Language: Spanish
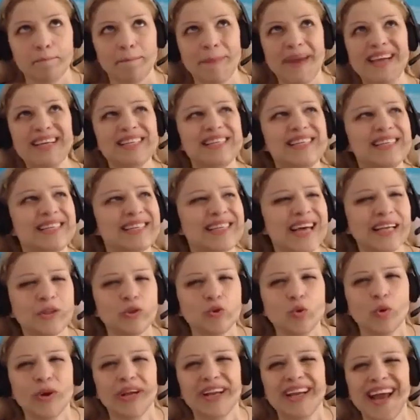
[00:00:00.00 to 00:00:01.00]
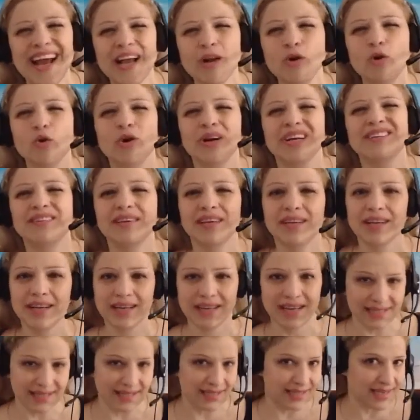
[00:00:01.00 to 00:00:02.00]
pensando en algo que tiene
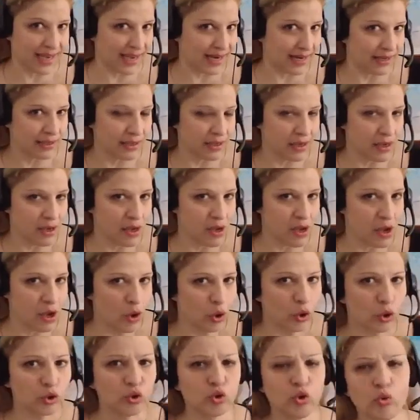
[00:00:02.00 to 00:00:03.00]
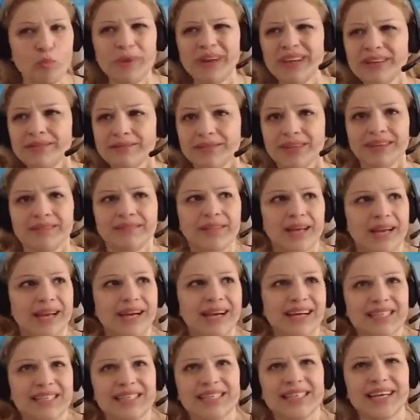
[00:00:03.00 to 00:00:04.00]
que hacer? ¿O tu mente está
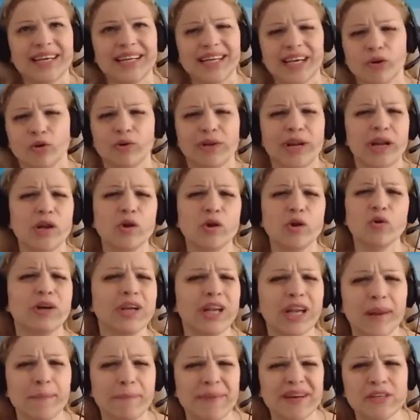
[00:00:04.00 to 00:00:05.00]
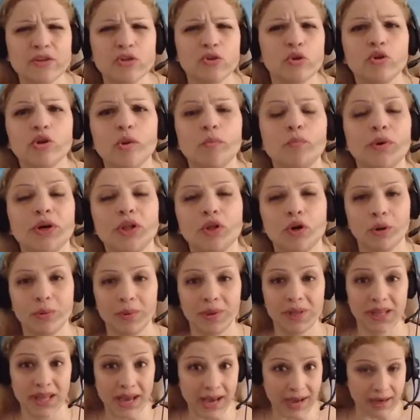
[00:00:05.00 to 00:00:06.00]
enganchada con algo que le pasó y no puede
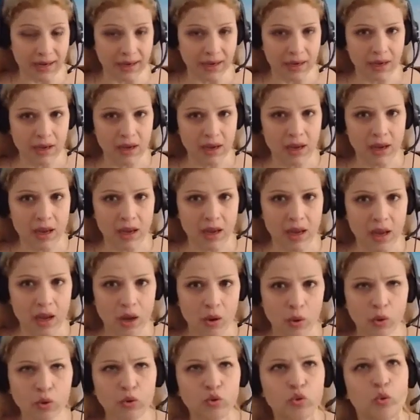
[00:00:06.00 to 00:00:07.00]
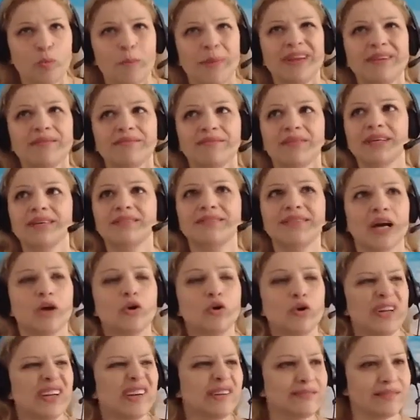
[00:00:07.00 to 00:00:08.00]
olvidar? ¿O tu mente está
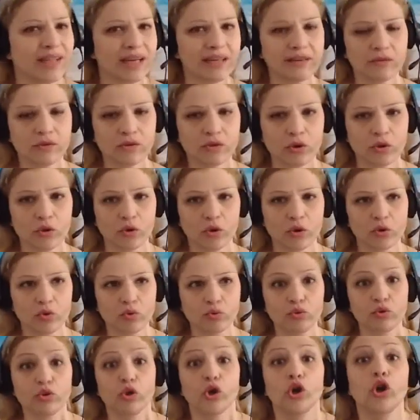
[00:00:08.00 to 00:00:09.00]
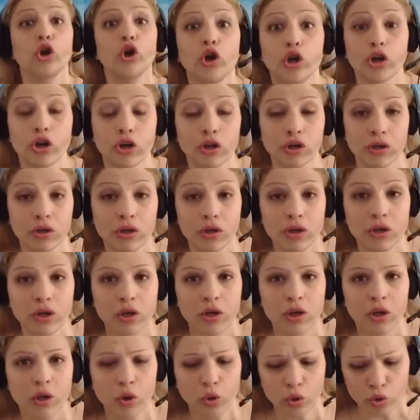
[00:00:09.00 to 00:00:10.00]
conectando con un dolor?
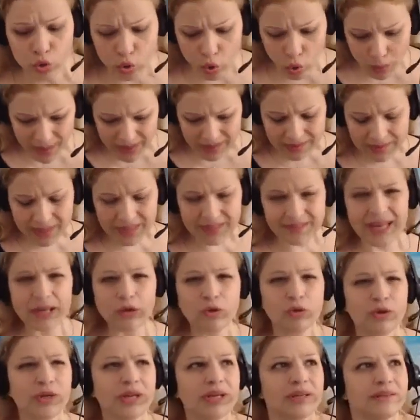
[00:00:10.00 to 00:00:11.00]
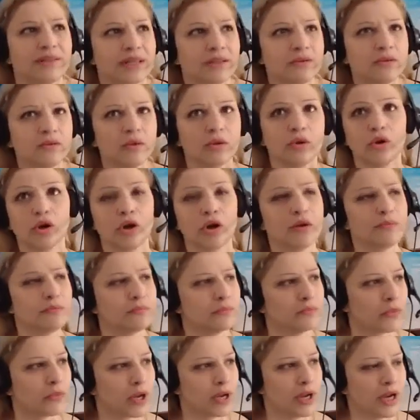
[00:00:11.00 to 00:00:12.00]
¿O tu mente está conectando con
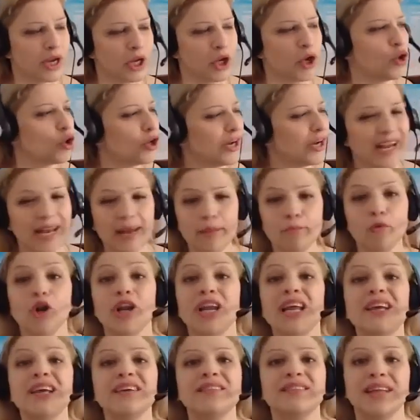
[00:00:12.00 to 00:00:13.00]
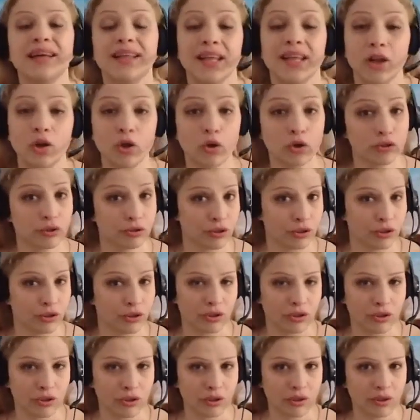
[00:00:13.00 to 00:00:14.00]
lo que le molesta del
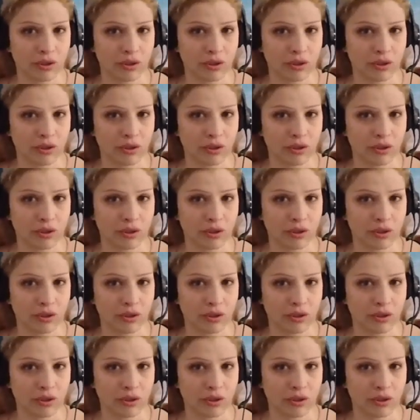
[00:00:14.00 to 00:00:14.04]
otro?